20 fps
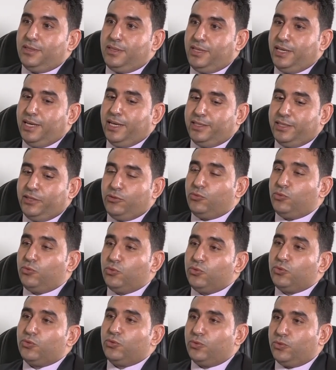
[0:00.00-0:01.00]
qui a été
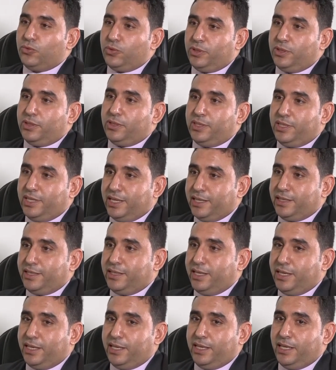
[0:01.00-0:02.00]
toujours
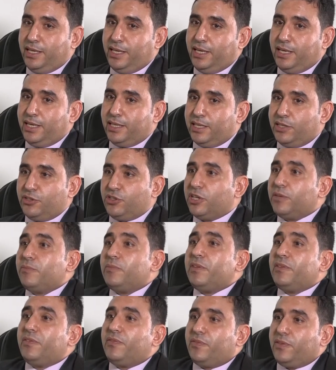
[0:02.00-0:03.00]
gardée et qui n'a
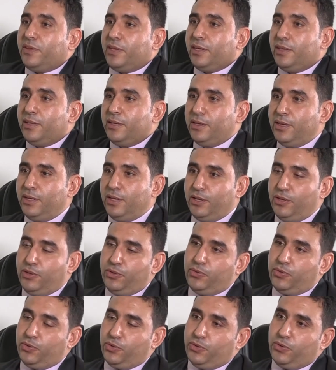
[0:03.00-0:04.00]
jamais fait
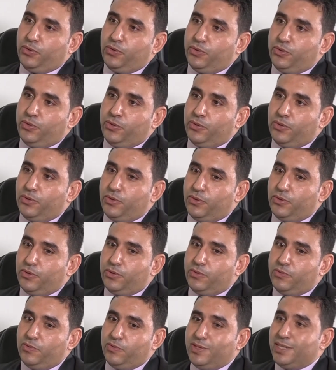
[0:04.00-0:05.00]
de,
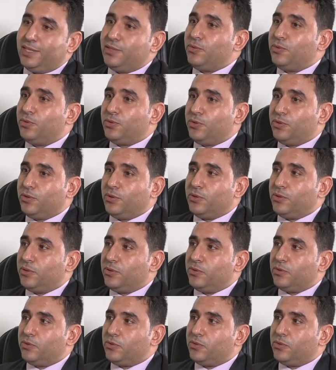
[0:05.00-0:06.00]

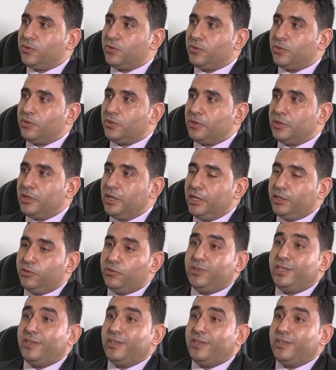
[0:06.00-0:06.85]
discussion ou de